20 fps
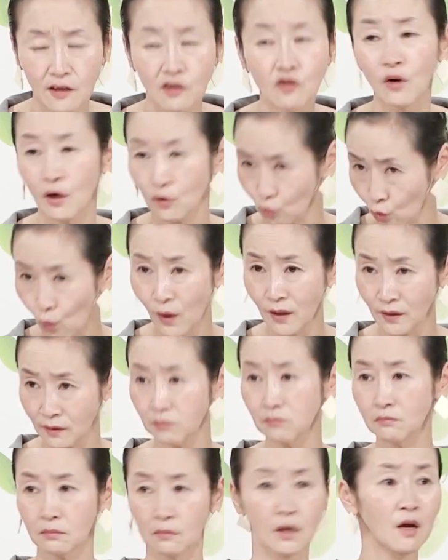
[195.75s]
이거랑
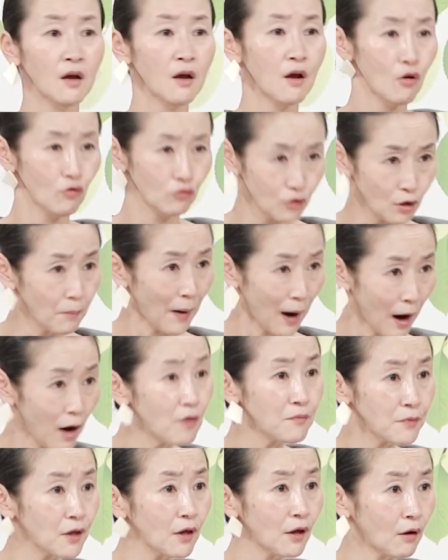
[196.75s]
똑같은 그냥
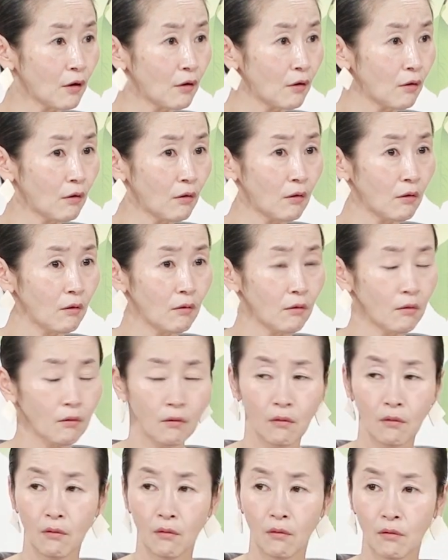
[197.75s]
마음이에요.
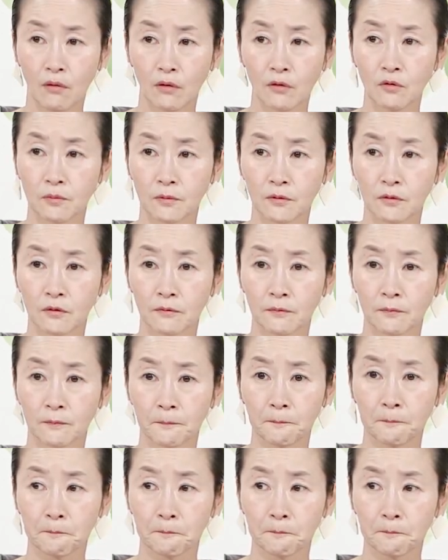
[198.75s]
여러분.